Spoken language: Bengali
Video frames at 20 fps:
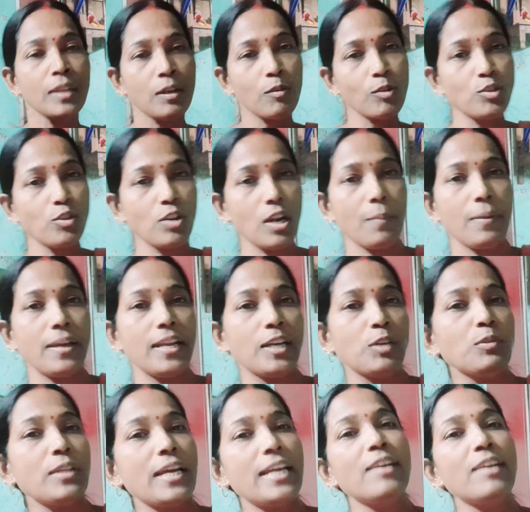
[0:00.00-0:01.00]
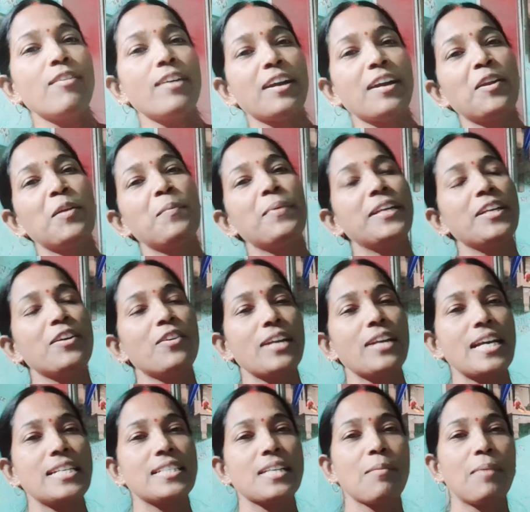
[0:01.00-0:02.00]
ওই জন্য আমার একটু দেরি হয়ে গেল ভিডিওটা
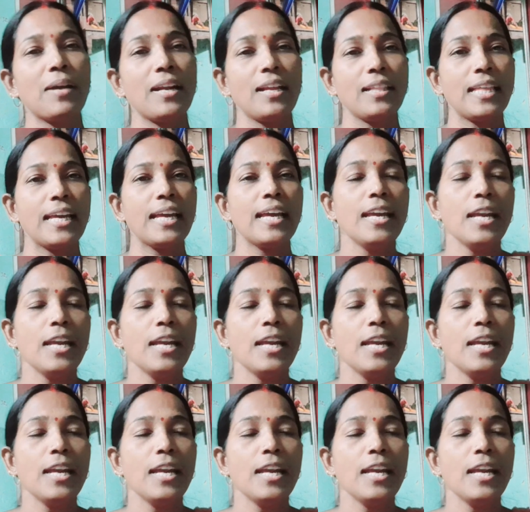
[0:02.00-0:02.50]
আজকে বানাতে